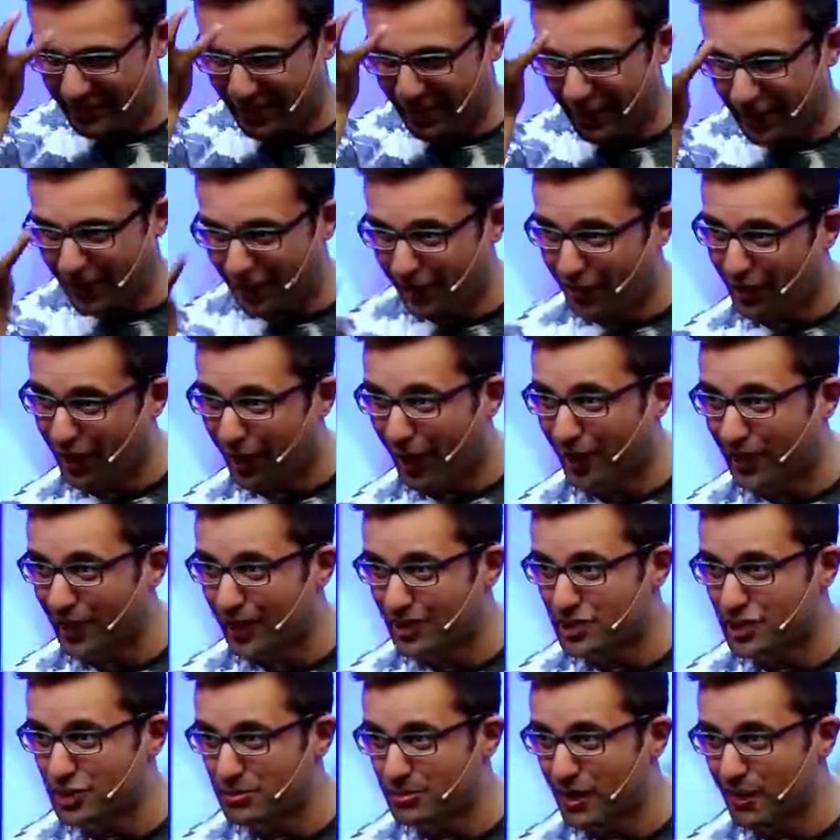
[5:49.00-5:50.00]
ध्यान लगाना आ
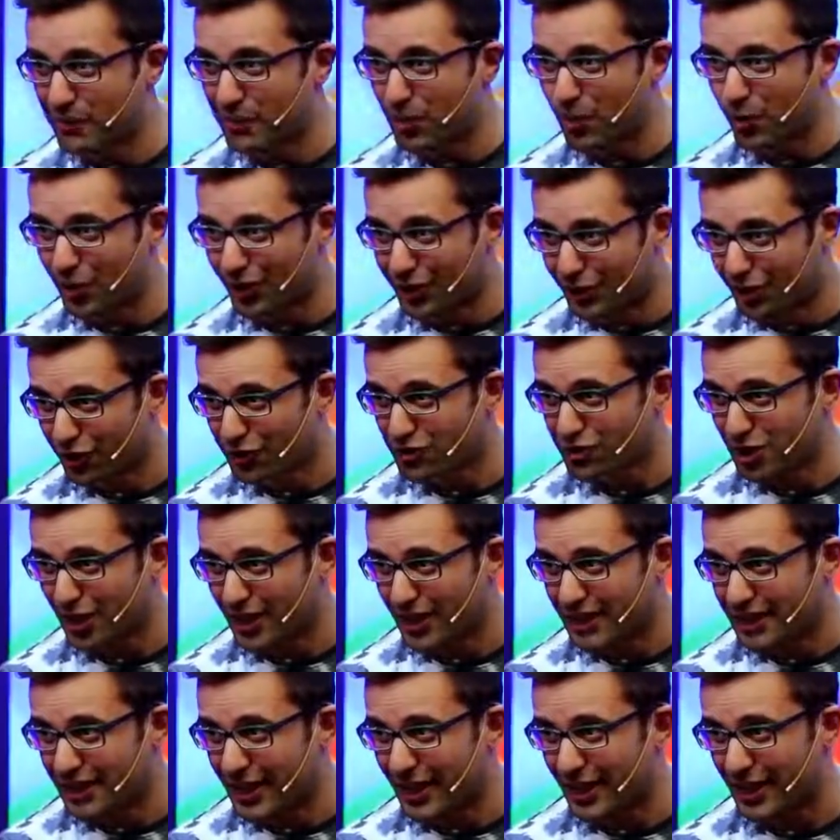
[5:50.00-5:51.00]
गया जिसमें आपको कोई इंटरेस्ट
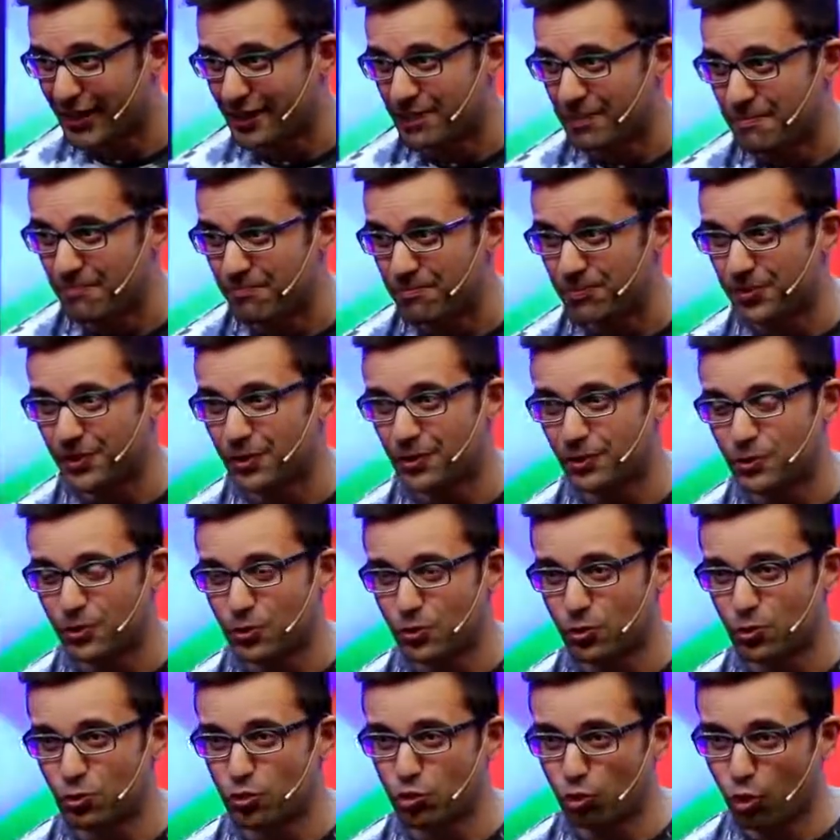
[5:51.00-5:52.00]
नहीं है
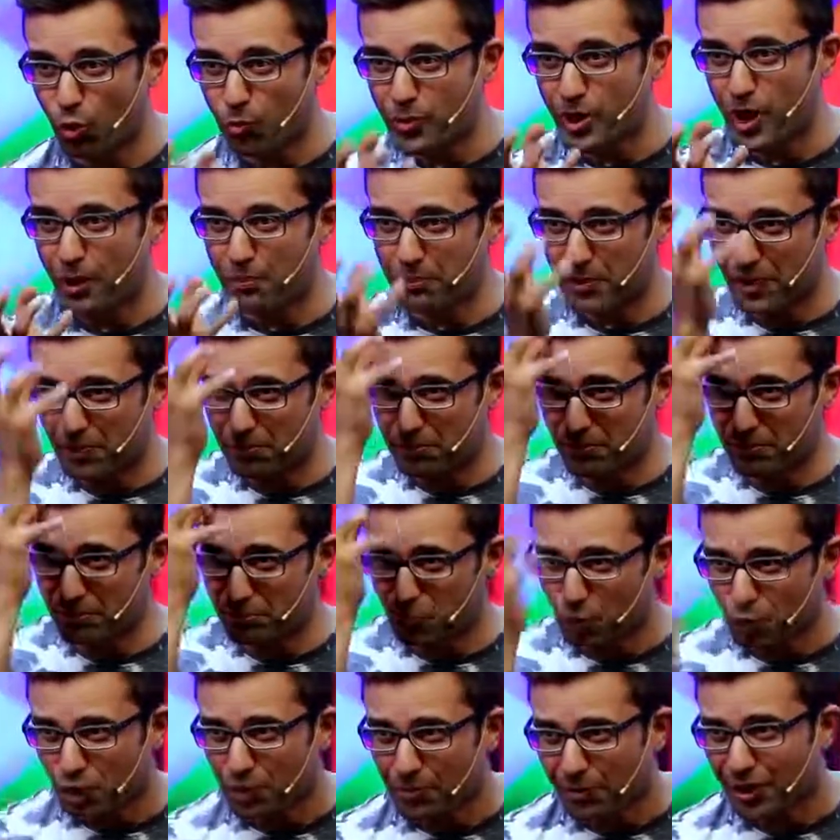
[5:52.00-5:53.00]
उसको भी आपने अपनी
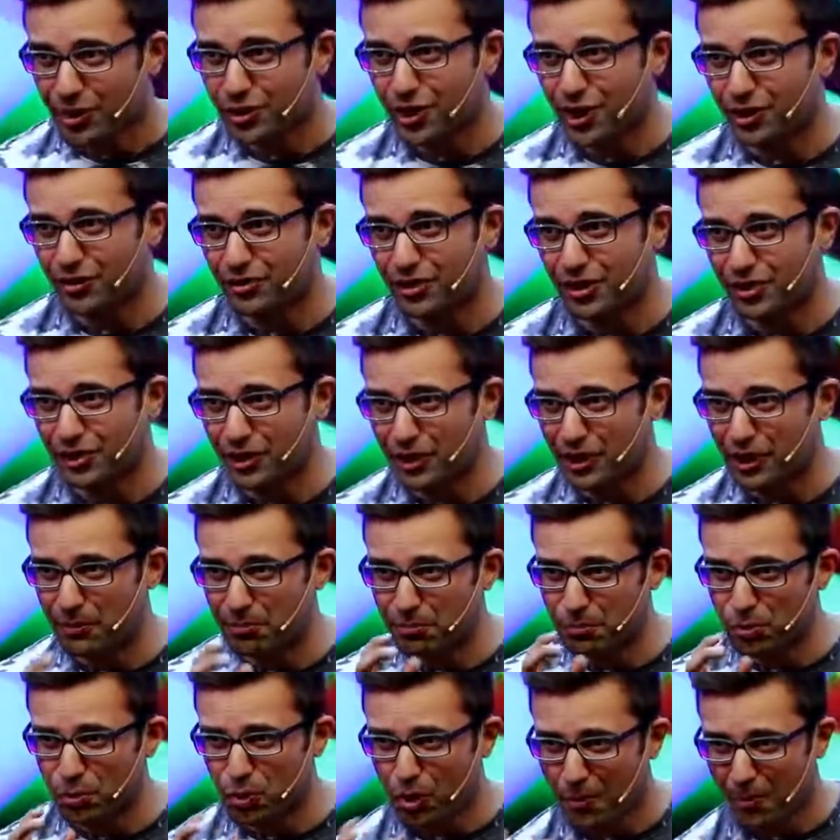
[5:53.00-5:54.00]
पूरी ईमानदारी से किया
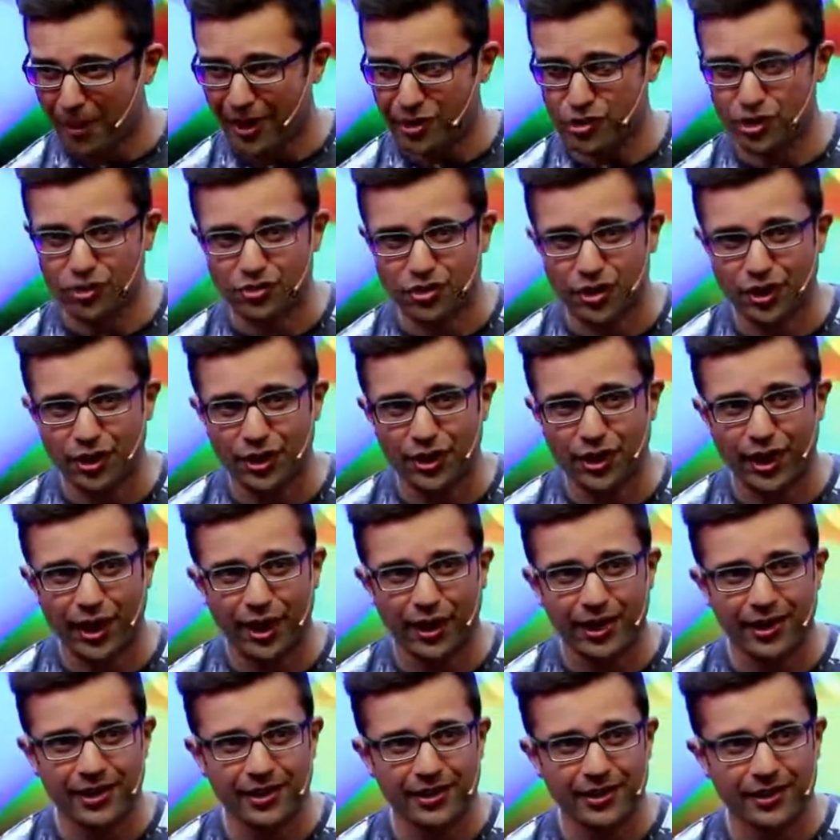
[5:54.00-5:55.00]
पूरे पैशन से किया
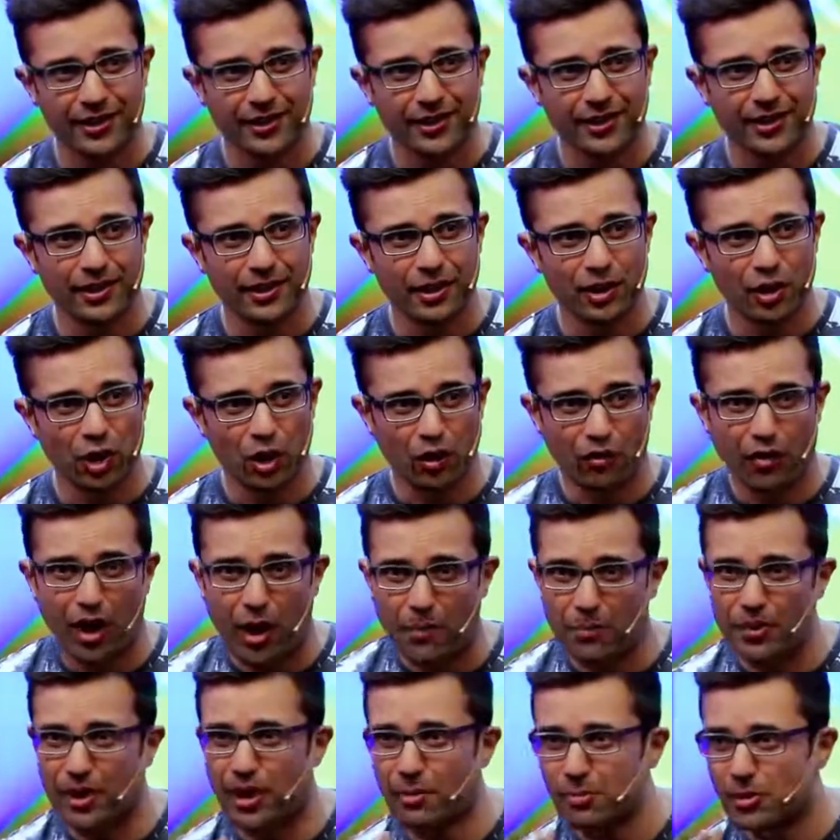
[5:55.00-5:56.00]
और
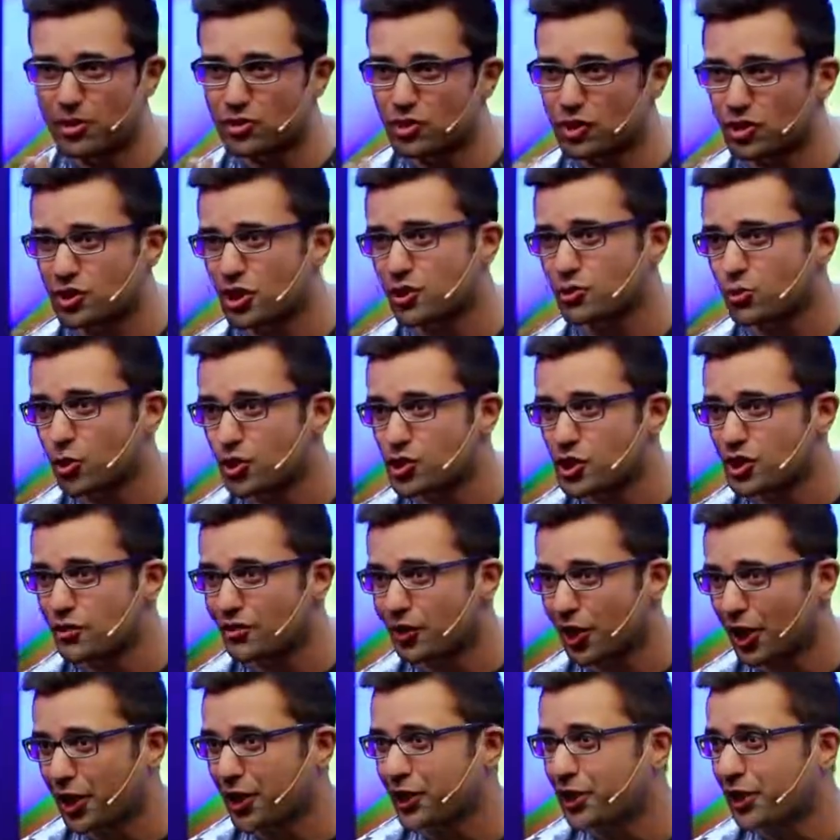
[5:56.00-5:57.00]
वहां पर आपने सक्सेस को
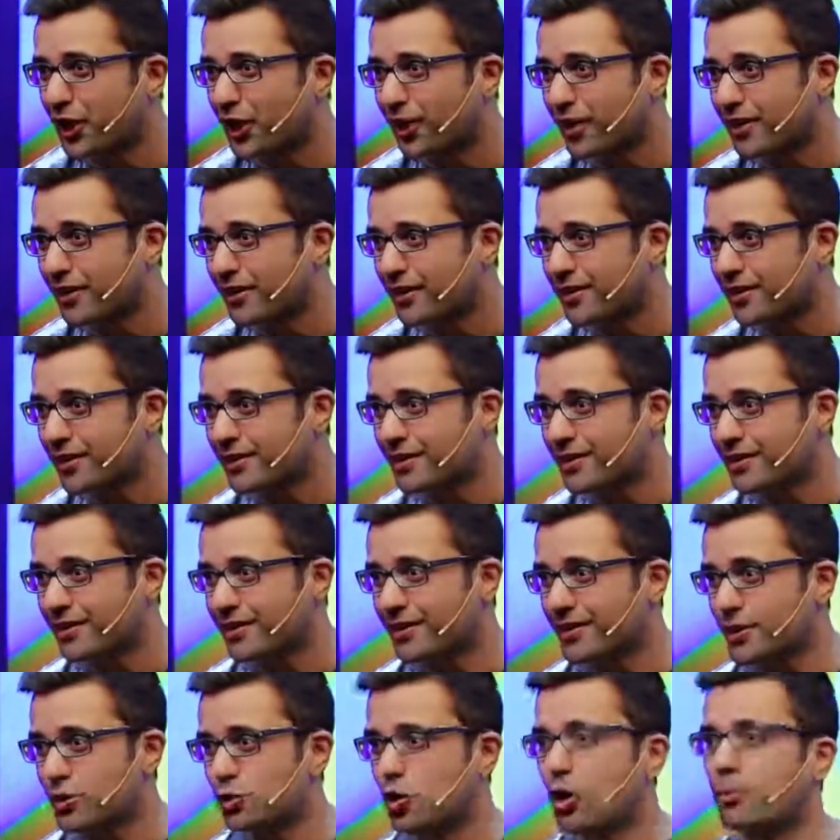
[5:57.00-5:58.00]
अचीव कर लिया
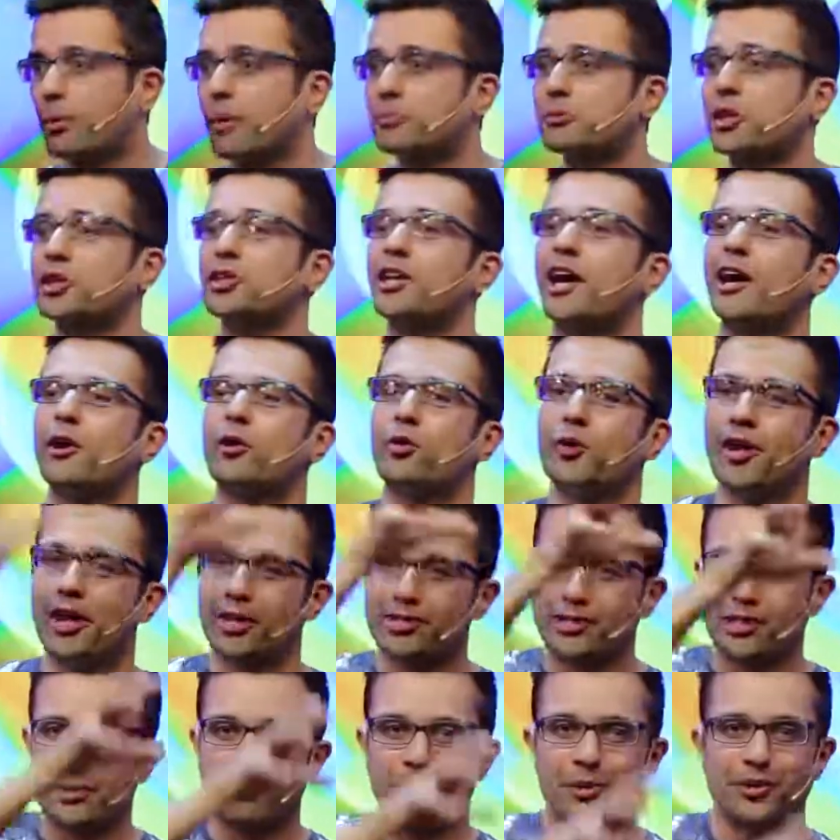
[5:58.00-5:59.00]
तो अब आप तैयार हो
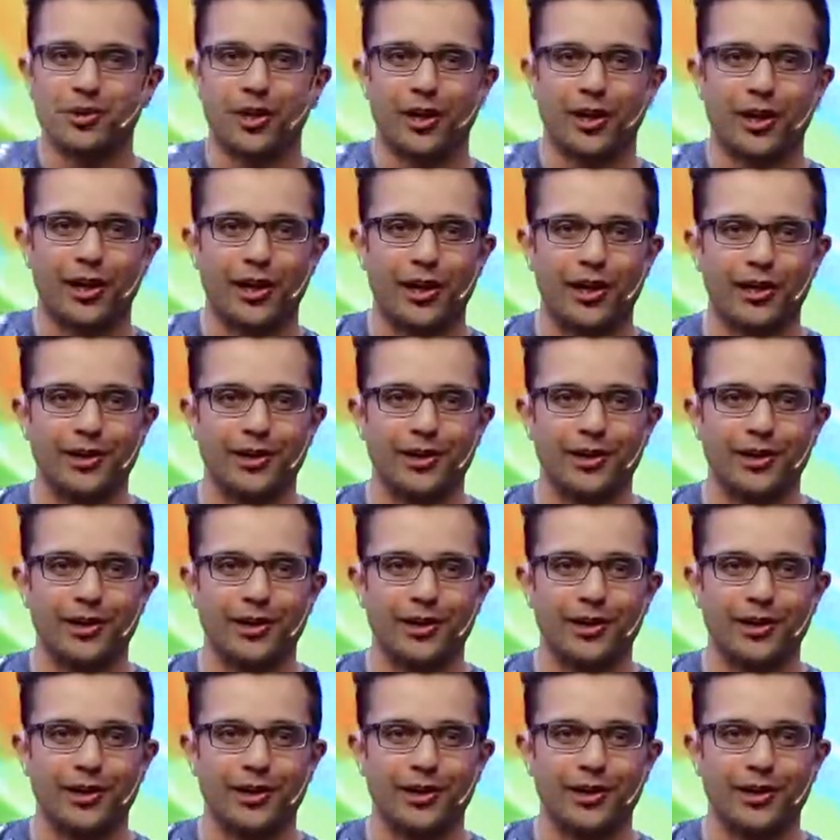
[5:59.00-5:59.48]
नेक्स्ट स्टेप पे जाने के